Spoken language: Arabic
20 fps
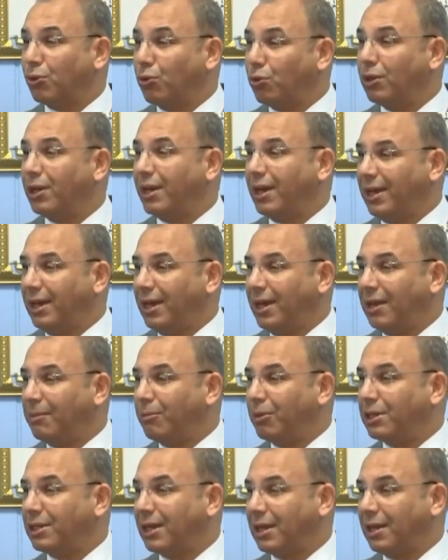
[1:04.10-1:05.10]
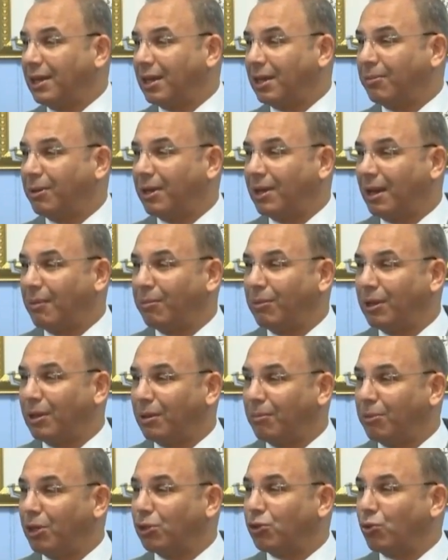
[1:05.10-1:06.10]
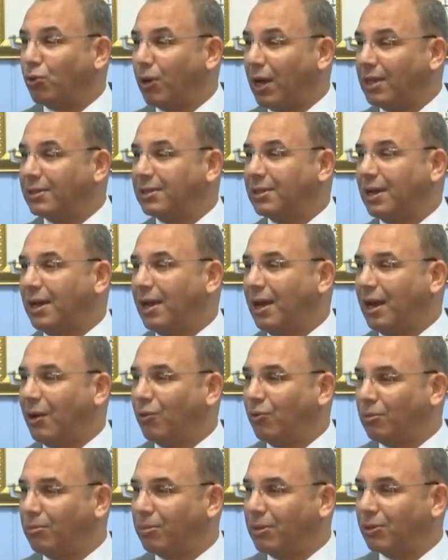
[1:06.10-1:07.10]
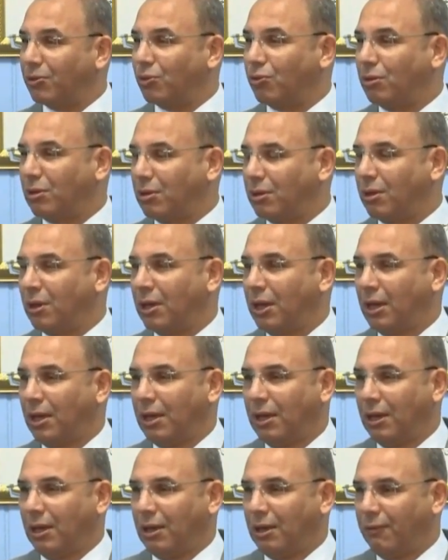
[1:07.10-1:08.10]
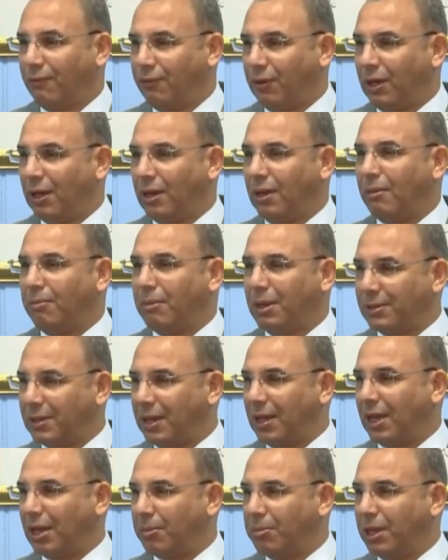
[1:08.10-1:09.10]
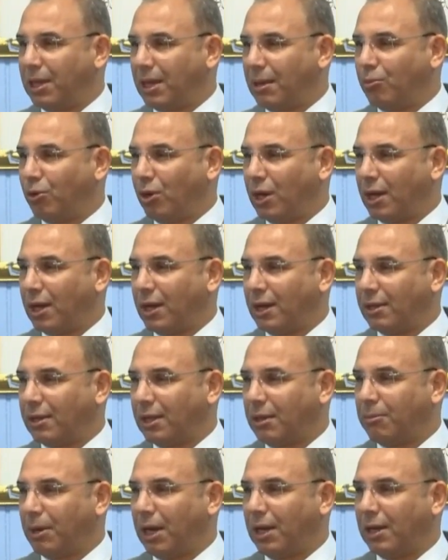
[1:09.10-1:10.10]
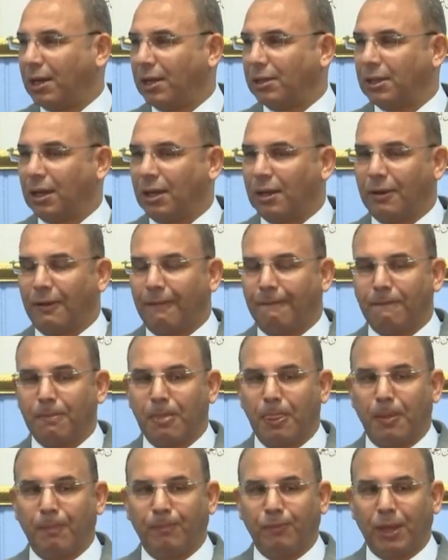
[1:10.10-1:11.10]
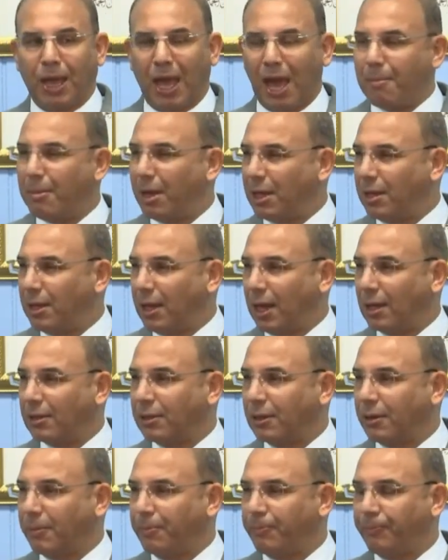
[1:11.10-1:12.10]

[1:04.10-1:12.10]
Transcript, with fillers: هو اللي راح يحل مشاكل كبيره المترو اسرع والمترو فيه مزايا كبيره مقارنه مع القطار عملي اكثر